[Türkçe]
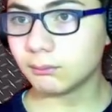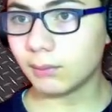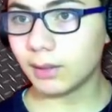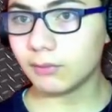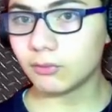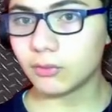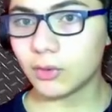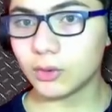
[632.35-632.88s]

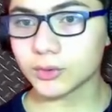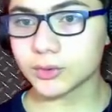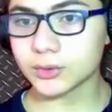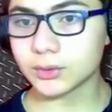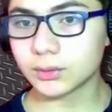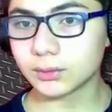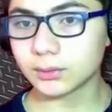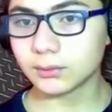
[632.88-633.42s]
By
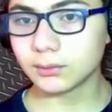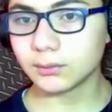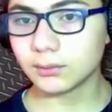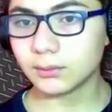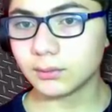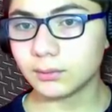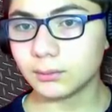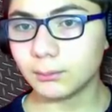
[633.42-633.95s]
walls.
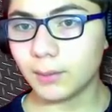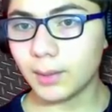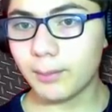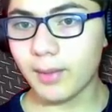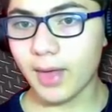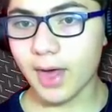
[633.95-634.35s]
By